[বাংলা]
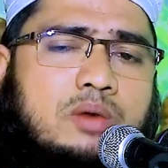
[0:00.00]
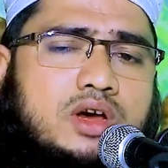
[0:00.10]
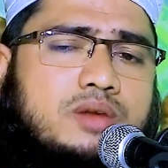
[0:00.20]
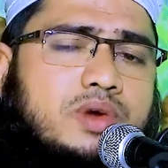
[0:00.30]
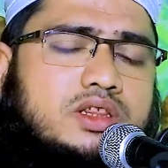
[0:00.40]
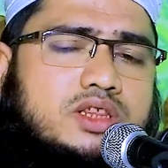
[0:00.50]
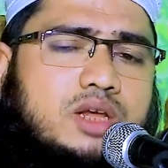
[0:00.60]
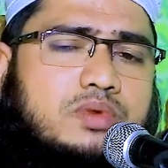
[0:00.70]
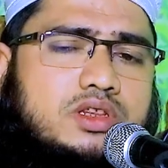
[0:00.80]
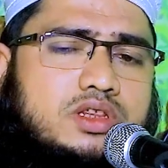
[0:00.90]
আমার
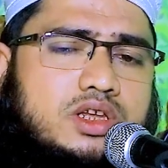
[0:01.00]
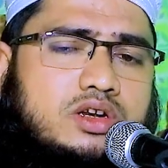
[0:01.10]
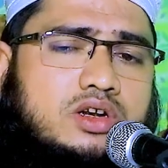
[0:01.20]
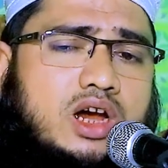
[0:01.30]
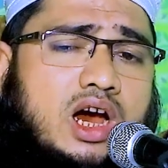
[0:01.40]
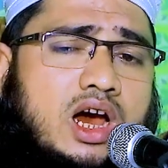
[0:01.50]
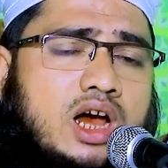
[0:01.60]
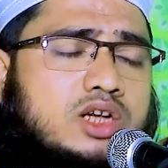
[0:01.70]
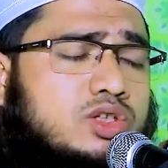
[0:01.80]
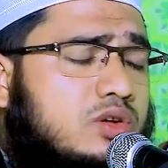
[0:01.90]
বান্দাবান্দির
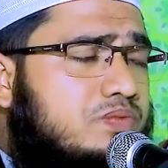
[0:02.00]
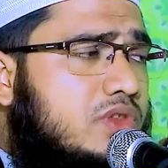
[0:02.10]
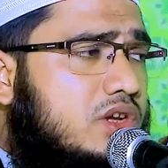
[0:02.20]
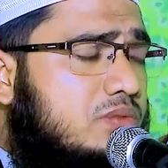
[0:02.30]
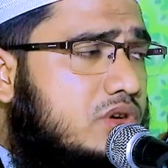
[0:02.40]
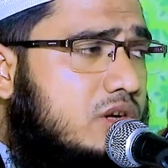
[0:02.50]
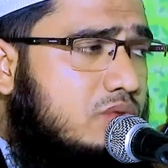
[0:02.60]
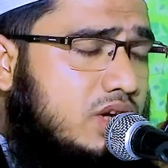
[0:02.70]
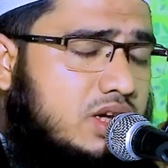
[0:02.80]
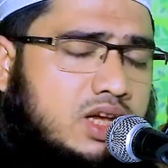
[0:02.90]
আহ শব্দের
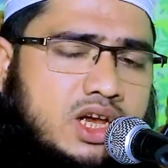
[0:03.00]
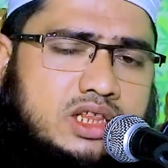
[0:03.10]
বিনিময়ে